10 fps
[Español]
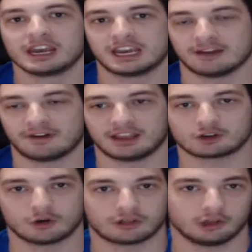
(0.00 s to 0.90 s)
que
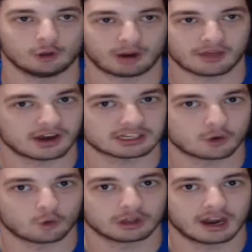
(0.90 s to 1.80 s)
vayas conociendo para hacer
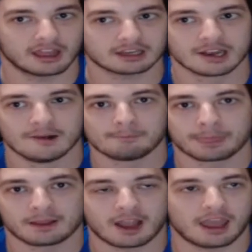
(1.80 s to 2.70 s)
secundarias
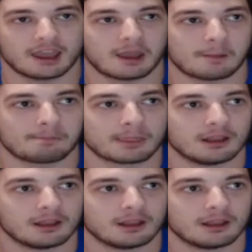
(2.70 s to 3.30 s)
eh,